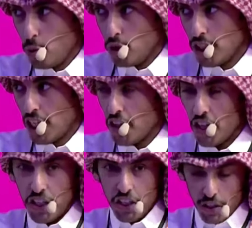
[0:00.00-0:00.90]
من وجهه
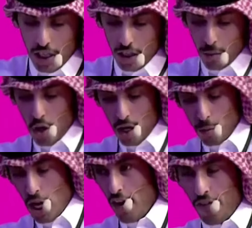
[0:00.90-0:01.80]
نظري يعني أه،
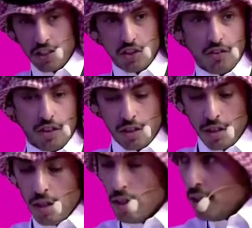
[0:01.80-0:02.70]
مخالفات صفر
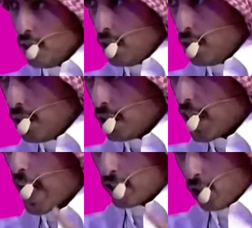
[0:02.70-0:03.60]

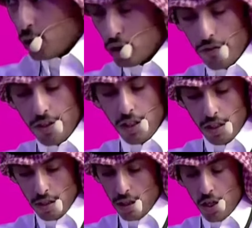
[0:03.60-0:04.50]
تكاد تكون صفر
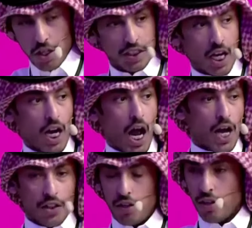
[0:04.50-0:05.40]
يعني رجال
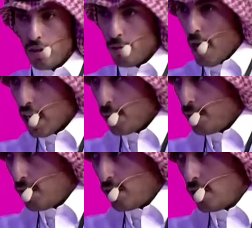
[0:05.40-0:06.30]
حاضر اغلب
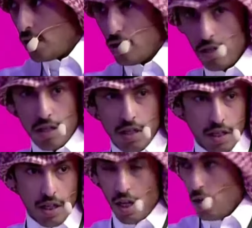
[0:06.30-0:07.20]

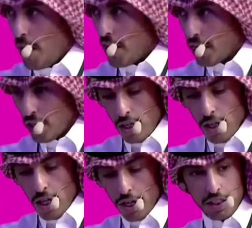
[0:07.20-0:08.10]
آه، البث
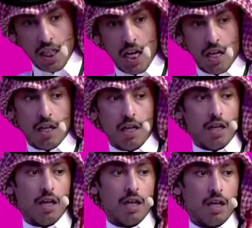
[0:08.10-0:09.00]
رجال
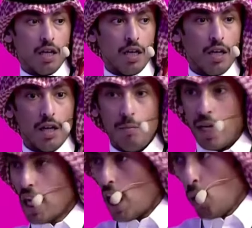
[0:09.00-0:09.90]
آه،
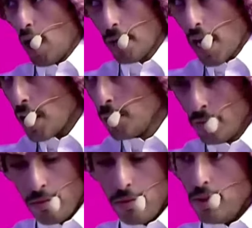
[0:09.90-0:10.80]
ما دخل ولا برايم